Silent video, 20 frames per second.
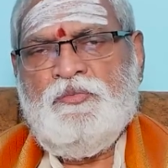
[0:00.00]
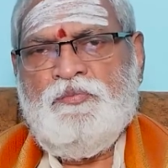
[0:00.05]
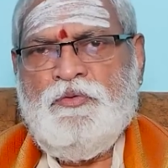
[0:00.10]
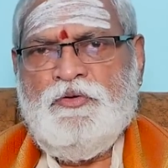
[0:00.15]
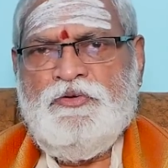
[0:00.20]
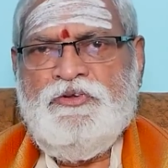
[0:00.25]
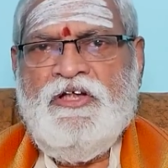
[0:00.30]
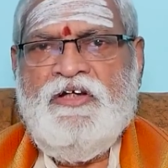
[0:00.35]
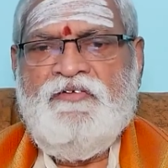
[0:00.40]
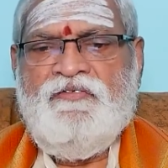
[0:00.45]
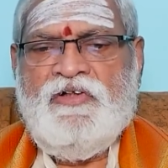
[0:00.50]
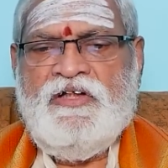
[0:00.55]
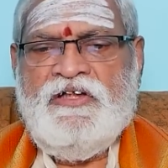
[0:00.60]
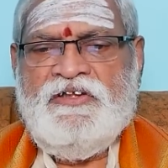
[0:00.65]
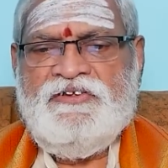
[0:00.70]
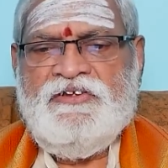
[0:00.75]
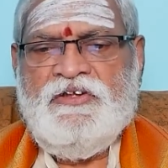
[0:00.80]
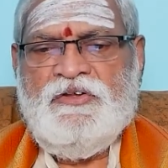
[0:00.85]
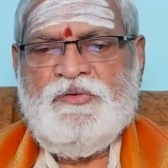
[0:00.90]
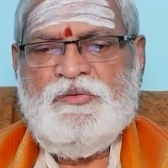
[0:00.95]
పొందే
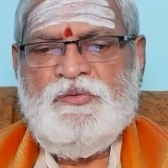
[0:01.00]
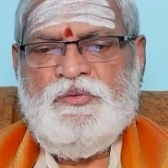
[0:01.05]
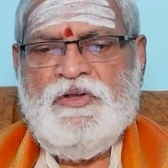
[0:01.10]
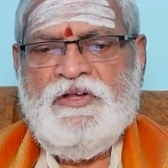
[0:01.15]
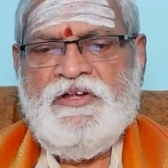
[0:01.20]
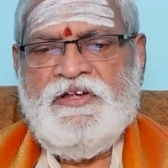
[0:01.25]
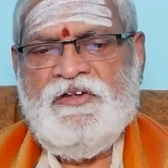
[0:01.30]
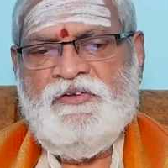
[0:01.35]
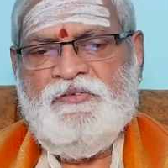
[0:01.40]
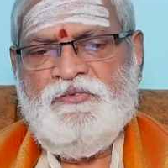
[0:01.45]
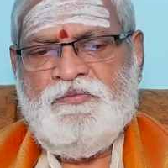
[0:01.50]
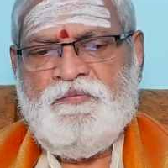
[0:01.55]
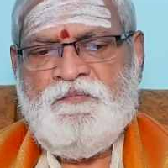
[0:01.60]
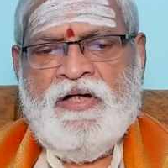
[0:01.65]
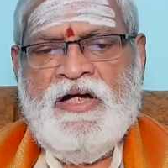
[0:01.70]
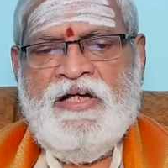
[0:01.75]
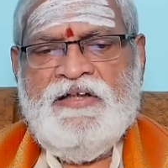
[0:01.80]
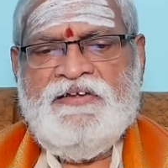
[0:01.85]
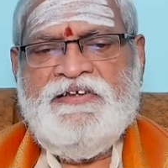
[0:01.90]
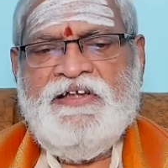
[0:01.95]
అవకాశాలు కూడా కలవు
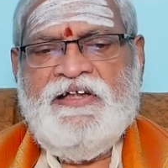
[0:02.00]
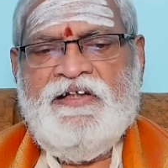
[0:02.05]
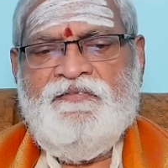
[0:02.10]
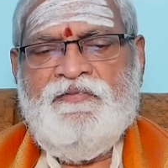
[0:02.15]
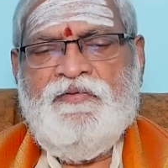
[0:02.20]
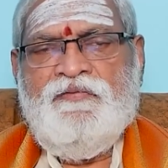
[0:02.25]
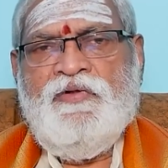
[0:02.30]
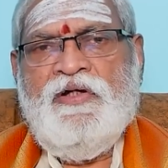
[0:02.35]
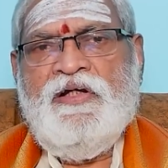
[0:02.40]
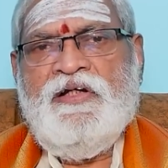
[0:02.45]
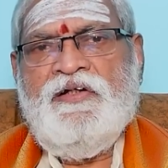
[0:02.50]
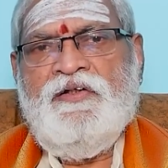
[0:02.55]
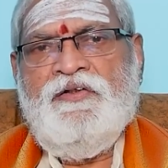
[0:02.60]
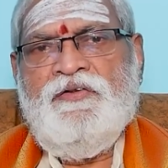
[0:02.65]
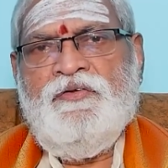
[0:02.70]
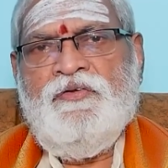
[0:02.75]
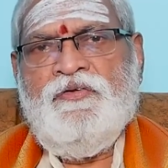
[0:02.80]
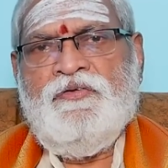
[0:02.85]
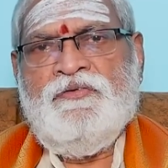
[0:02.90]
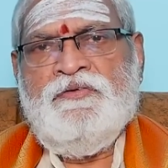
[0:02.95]
ఆర్థిక
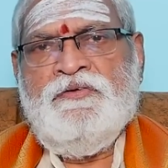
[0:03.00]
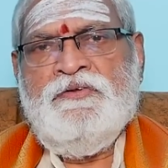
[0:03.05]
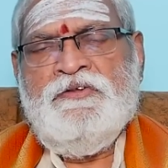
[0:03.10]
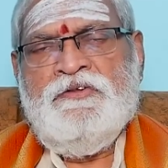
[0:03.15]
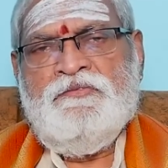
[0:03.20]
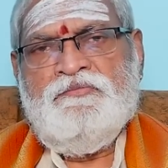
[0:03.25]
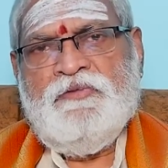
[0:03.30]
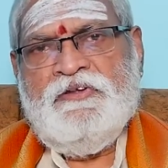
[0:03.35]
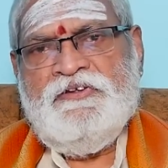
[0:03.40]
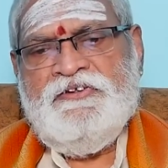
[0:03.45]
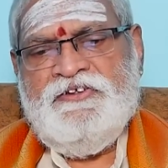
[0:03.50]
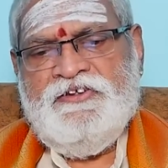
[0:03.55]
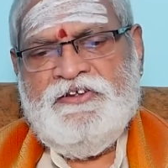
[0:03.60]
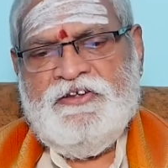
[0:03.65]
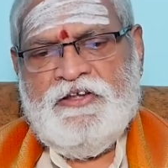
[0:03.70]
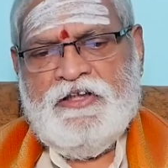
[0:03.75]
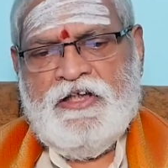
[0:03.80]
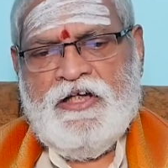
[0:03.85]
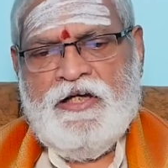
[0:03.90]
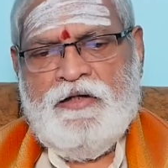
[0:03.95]
వ్యవహారాల్లో మంచి
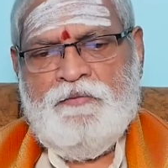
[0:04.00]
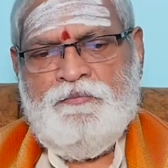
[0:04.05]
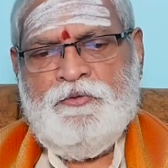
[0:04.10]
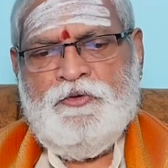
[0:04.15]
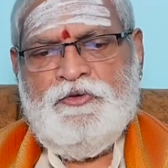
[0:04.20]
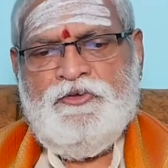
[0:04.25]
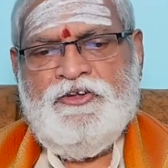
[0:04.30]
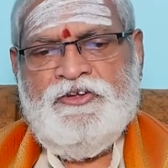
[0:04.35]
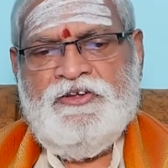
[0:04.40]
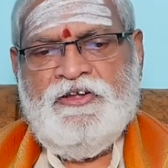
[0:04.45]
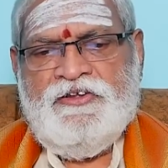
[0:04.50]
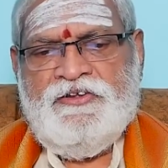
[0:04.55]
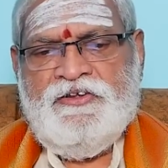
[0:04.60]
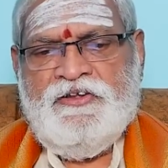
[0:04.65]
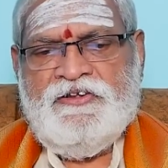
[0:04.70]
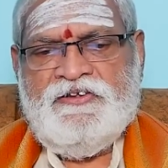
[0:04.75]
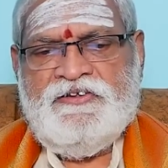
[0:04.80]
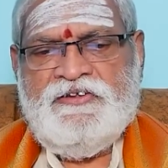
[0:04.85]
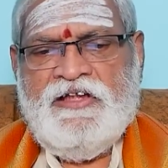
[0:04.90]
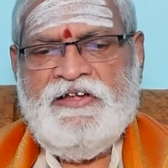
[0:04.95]
అభివృద్ధి దశ
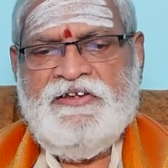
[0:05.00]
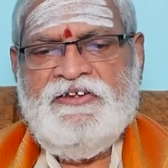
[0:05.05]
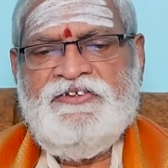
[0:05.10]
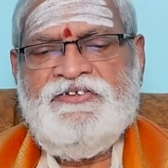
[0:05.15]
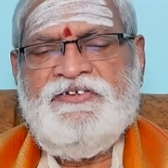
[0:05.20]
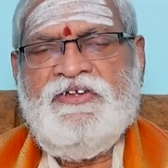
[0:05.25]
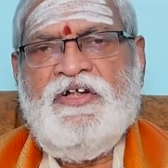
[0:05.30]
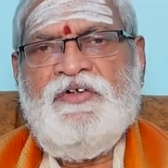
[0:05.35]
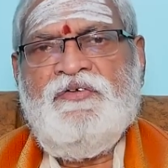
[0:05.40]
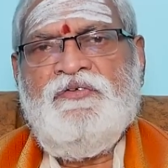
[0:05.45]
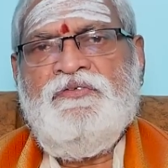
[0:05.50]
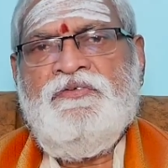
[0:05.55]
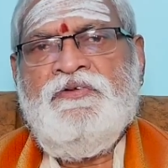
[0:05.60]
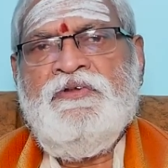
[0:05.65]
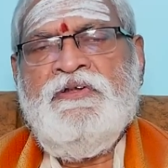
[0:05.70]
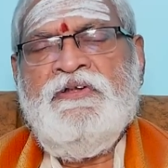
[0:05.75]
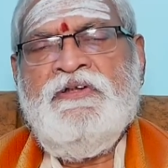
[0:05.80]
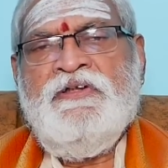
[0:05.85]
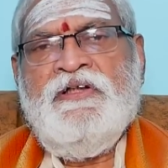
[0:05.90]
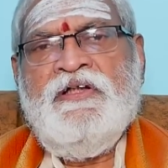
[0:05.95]
సాధిస్తారు
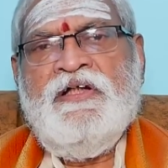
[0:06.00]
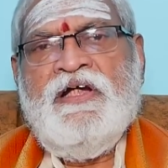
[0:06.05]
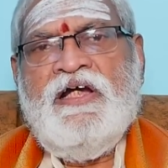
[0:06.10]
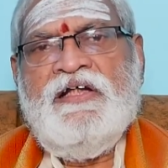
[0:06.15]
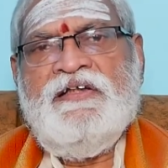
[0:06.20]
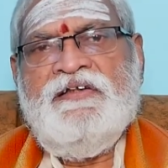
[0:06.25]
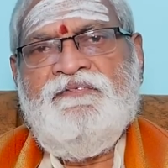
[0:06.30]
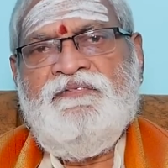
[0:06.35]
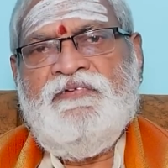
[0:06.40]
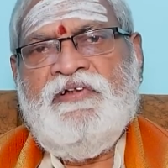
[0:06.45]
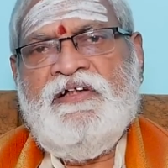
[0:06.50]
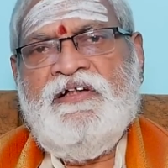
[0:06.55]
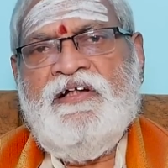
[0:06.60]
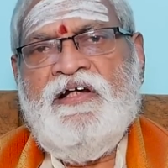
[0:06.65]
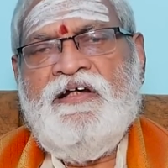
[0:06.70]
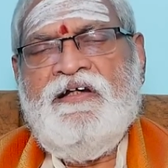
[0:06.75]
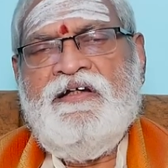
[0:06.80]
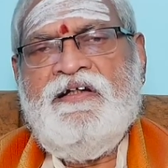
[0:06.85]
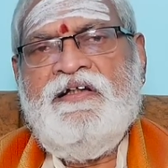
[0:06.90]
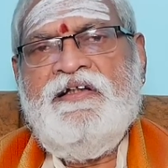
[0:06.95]
అదేవిధంగా
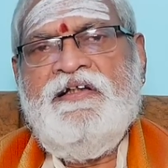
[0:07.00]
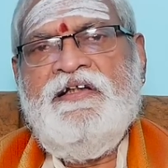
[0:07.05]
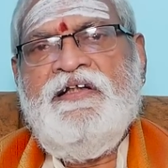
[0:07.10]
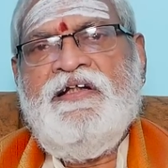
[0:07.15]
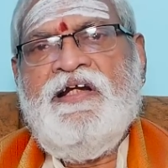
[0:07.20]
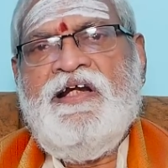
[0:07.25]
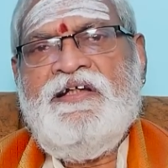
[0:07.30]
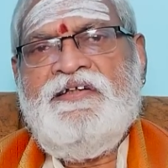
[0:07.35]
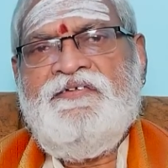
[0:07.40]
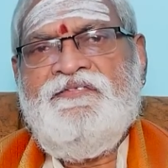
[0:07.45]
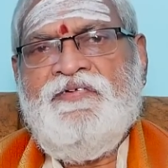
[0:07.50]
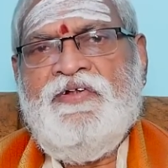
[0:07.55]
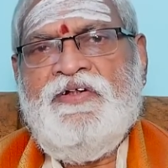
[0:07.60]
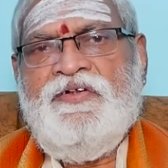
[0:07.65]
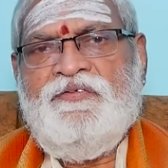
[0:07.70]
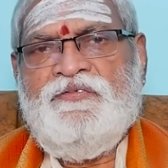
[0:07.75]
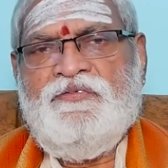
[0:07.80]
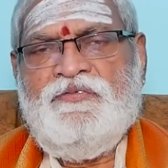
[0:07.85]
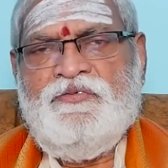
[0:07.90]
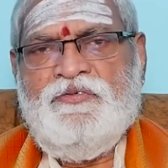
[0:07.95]
ఈ
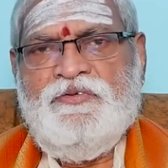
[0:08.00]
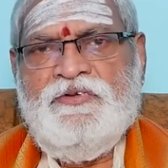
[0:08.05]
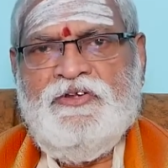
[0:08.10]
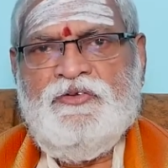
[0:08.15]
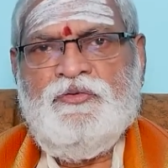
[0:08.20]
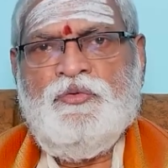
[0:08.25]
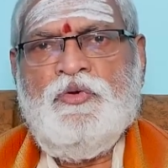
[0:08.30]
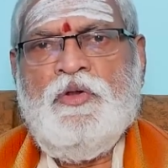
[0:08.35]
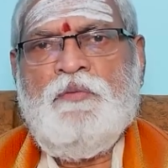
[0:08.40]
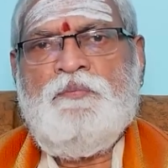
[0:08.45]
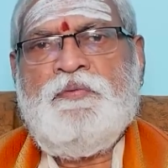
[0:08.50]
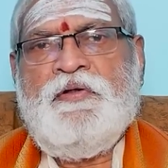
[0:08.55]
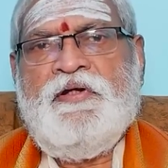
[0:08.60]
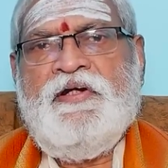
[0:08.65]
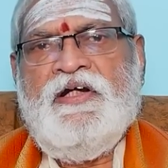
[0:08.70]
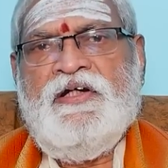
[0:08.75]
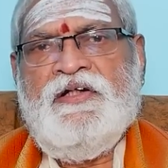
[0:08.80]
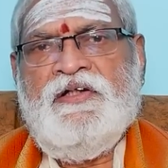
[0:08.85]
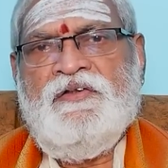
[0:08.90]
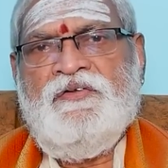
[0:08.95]
రాశివారు కొన్ని దూర
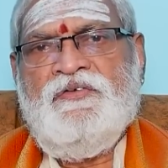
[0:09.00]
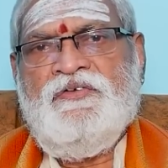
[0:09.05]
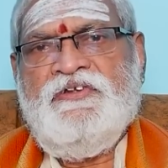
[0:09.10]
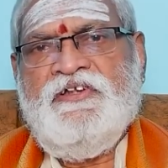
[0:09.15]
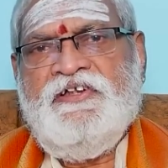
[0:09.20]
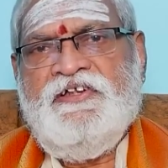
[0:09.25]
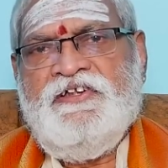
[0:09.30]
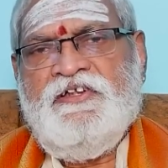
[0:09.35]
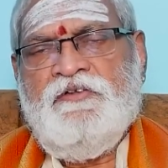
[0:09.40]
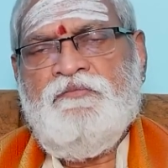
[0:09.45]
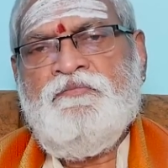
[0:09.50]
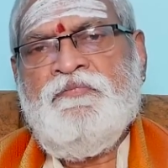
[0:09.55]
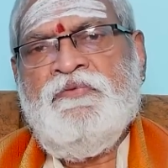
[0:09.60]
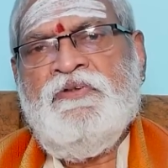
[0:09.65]
ప్రయాణాలు చేయటం